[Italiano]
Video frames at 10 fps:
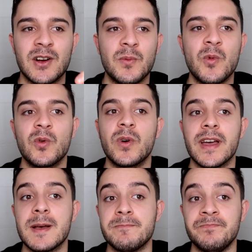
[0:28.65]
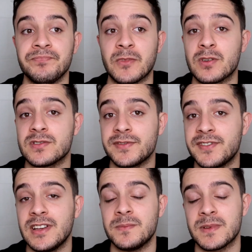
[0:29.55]
Comunque mh, questo
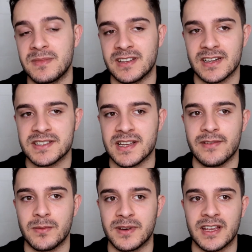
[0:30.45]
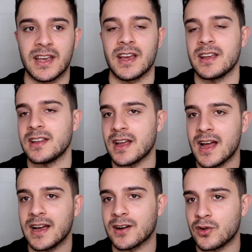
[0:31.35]
film mi interessava perché
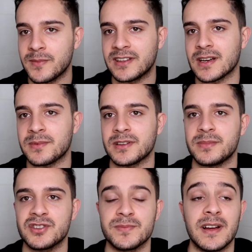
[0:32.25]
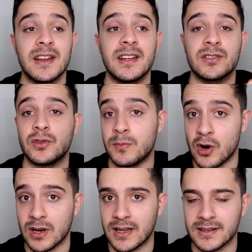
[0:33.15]
ha ah, come interprete principale Tom
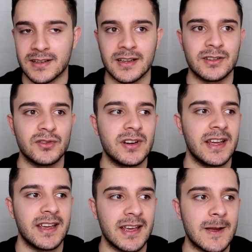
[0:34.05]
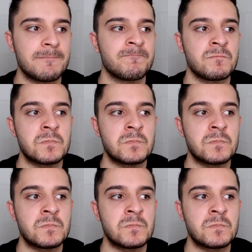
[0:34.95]
Holland, attore che